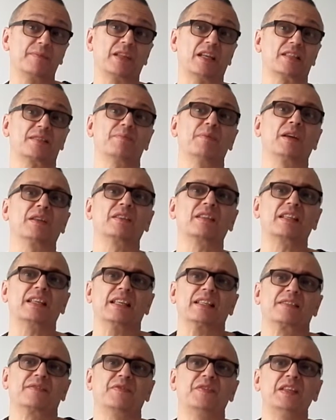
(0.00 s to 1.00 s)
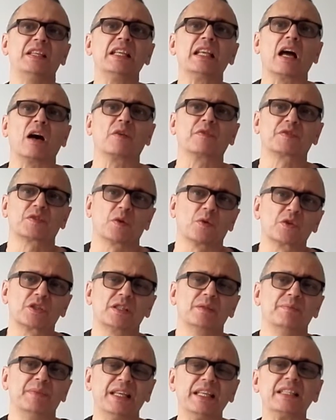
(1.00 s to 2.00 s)
dass man es viel auf
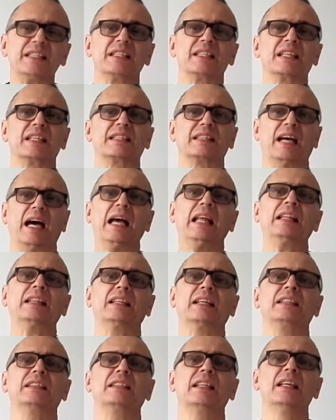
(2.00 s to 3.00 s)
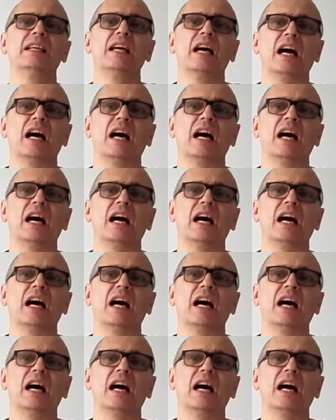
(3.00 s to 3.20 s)
Social Medien geteilt hat,